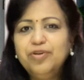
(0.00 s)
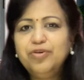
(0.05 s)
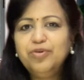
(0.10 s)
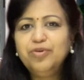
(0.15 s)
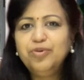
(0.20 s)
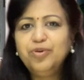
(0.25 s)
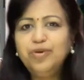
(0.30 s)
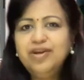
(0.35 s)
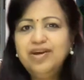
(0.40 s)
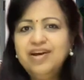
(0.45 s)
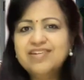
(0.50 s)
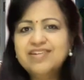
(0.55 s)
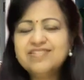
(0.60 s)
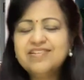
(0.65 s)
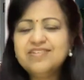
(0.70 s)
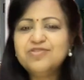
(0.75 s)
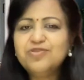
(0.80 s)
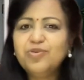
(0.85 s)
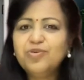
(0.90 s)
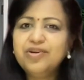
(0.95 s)
முடியும்னு
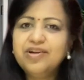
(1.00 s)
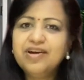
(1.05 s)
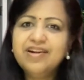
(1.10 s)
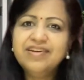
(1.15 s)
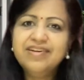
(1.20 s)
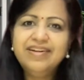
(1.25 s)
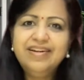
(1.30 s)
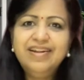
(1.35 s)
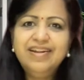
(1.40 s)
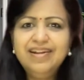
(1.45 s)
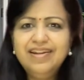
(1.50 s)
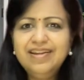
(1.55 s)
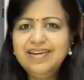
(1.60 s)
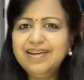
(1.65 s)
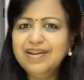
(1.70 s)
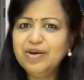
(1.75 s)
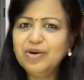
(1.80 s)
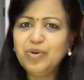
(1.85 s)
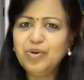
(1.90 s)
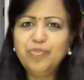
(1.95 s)
அரசர் சொல்றாரு இல்ல இல்ல
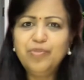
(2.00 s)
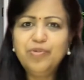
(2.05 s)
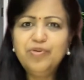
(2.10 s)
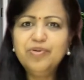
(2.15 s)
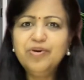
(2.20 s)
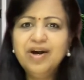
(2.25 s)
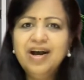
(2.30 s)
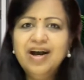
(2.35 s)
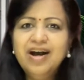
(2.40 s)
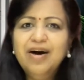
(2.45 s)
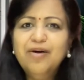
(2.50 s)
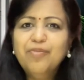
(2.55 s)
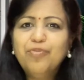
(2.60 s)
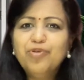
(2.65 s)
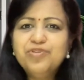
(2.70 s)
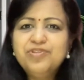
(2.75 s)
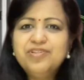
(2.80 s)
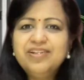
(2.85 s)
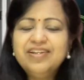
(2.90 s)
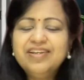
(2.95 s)
எனக்கு ரொம்ப
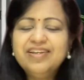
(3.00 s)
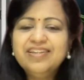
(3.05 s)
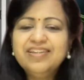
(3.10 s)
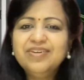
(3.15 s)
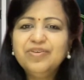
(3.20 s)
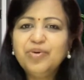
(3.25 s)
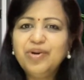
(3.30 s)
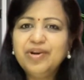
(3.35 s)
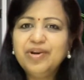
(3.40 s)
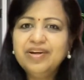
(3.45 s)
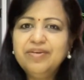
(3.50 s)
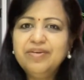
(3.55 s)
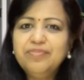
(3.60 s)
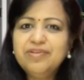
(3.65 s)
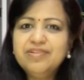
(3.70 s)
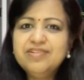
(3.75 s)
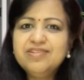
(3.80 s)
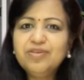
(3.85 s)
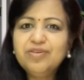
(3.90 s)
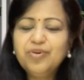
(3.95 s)
பிடிச்சிருக்கு இந்த குரங்கு
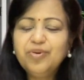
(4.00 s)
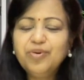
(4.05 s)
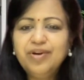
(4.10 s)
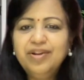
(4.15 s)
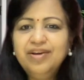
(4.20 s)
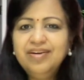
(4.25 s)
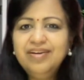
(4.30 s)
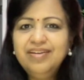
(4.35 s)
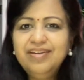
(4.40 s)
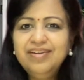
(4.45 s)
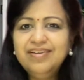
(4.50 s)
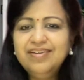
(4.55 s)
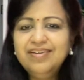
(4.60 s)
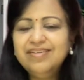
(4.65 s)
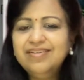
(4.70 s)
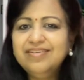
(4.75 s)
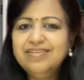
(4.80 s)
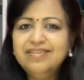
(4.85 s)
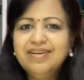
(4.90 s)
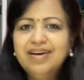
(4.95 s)
அப்படின்னு சொன்னோடனே
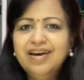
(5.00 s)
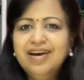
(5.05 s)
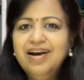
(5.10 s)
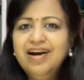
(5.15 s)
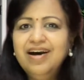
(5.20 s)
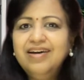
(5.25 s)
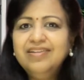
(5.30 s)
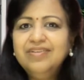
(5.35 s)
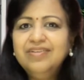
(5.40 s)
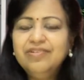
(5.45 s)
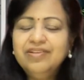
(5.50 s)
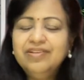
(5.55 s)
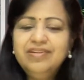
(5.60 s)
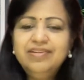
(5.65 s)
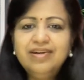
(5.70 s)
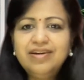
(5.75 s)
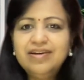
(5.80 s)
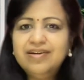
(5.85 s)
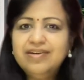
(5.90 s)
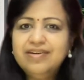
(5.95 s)
அதை வந்து
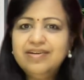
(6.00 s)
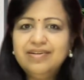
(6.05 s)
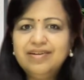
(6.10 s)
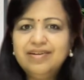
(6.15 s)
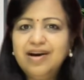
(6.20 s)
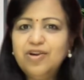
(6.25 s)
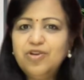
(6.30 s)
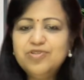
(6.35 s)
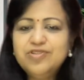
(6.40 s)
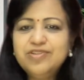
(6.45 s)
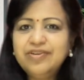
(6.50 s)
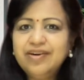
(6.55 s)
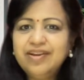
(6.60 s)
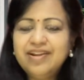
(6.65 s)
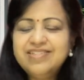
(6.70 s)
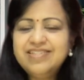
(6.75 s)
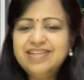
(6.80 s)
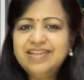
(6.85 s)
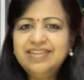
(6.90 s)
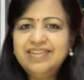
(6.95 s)
ஆலோசகரா
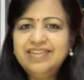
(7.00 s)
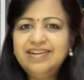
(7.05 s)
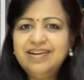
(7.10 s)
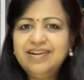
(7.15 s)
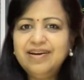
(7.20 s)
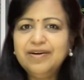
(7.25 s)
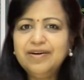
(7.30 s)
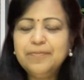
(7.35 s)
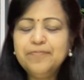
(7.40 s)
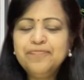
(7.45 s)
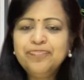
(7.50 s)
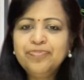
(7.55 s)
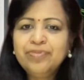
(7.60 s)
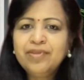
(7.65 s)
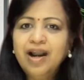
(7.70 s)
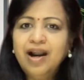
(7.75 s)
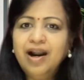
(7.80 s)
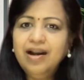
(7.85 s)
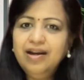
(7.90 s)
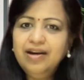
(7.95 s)
சேர்த்துடுறாங்க
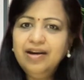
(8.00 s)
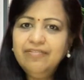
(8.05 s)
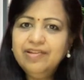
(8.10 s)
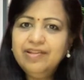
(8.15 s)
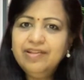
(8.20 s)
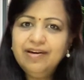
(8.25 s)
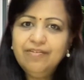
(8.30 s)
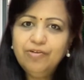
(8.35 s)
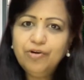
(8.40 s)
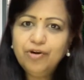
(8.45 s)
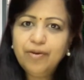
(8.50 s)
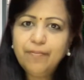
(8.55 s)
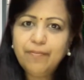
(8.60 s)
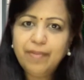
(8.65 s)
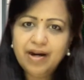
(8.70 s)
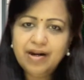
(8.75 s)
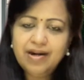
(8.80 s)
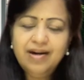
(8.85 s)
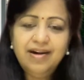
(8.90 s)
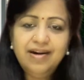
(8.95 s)
அங்க வந்து அவரோட
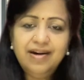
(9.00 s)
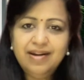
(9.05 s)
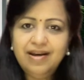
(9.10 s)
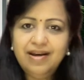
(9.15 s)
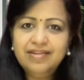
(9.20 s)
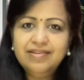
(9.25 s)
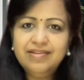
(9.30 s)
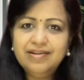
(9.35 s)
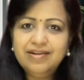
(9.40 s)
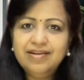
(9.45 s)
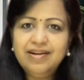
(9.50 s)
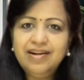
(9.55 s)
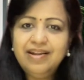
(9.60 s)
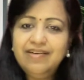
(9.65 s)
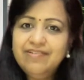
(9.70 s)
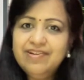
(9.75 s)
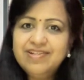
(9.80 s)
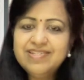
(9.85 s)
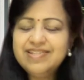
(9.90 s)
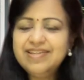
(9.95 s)
மகள் அந்த
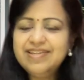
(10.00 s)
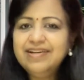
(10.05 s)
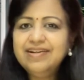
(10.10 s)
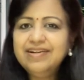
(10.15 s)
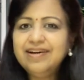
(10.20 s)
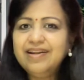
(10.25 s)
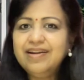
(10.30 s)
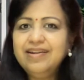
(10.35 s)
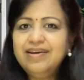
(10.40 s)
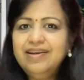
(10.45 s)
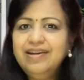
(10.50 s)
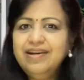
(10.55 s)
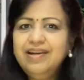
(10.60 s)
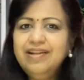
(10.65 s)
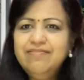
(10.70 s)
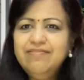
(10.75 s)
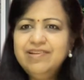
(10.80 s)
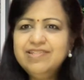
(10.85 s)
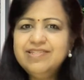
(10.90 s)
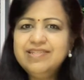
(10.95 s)
இளவரசி இருக்கா இல்லையா
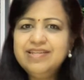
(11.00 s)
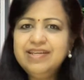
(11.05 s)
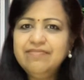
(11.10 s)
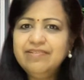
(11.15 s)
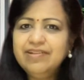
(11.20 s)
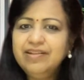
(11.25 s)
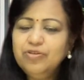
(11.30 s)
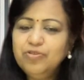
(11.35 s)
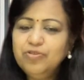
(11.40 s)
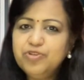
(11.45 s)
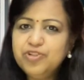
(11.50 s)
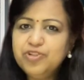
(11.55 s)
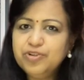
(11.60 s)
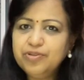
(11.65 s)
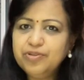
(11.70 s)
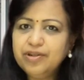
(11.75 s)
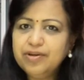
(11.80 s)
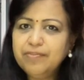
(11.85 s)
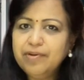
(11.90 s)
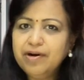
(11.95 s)
இளவரசி வந்து கொஞ்சம்
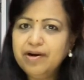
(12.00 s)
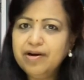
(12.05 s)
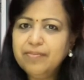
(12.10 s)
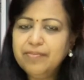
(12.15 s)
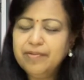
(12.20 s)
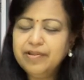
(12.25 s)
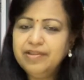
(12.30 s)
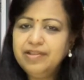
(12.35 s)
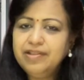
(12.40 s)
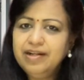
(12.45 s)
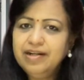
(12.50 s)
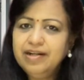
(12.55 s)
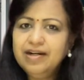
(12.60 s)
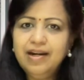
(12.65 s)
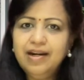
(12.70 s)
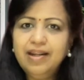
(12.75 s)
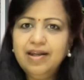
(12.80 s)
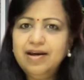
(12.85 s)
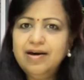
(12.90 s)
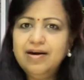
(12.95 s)
அந்த
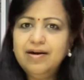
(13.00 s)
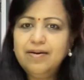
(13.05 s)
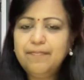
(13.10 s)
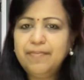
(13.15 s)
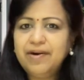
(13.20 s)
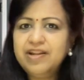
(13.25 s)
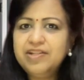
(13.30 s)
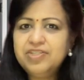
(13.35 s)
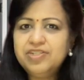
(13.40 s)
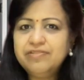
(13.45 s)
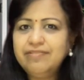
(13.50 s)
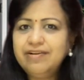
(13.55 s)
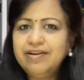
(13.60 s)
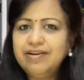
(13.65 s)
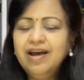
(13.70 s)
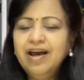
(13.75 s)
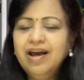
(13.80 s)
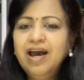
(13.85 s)
மந்திரங்கள்லாம் படிச்சுவ